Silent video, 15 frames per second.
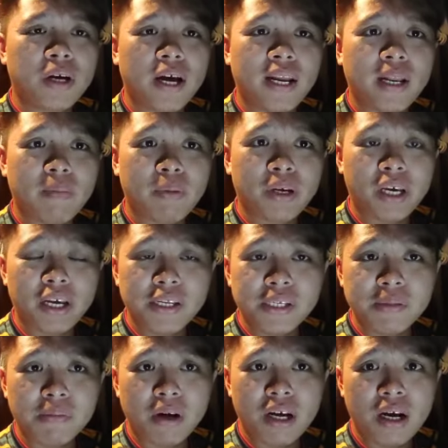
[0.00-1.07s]
menghadapi
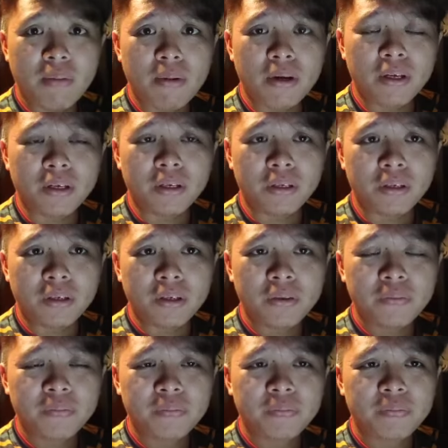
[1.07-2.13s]
kes mahkamah ini
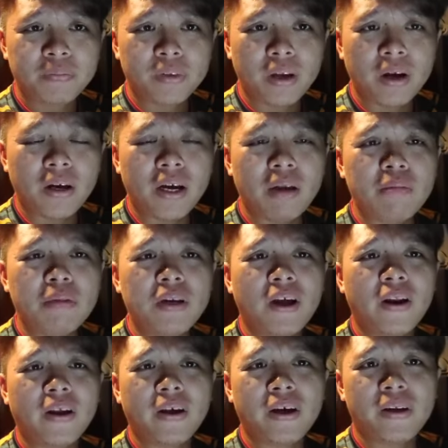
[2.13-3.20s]
akan
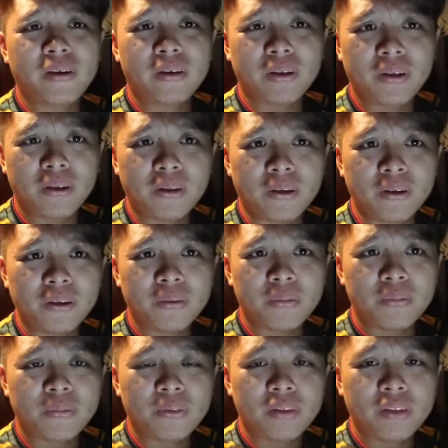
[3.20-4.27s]
melarikan diri.
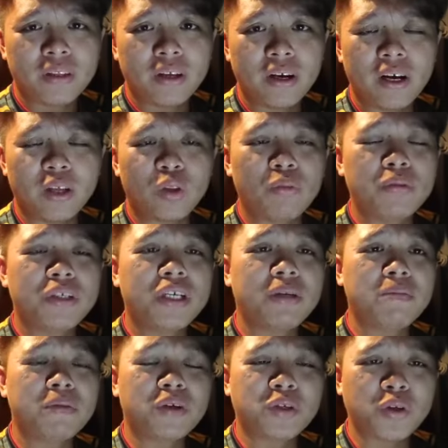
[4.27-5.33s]
Nah, itu
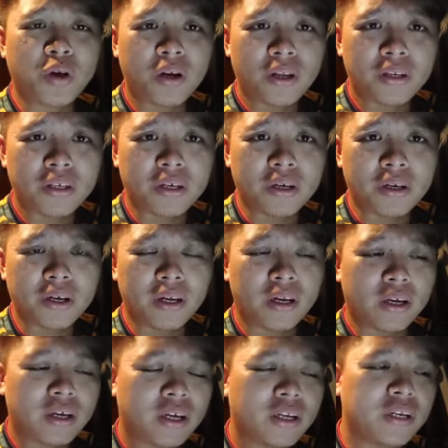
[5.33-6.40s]
menjadi persoalannya.
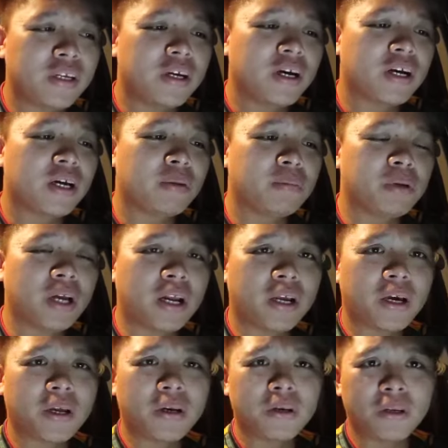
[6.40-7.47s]
Adakah dia akan
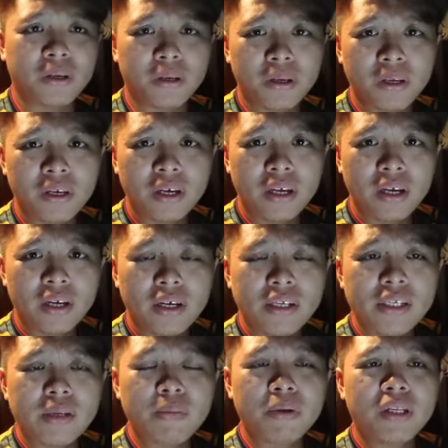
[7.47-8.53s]
melarikan diri
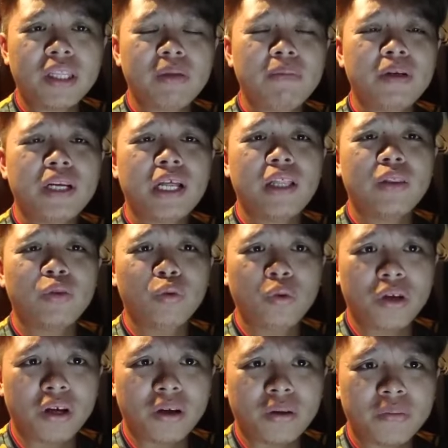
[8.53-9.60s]
seperti
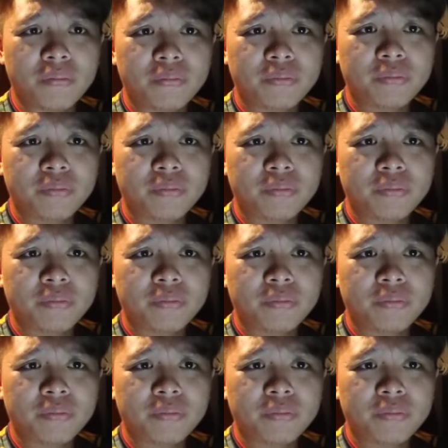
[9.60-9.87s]
menantunya?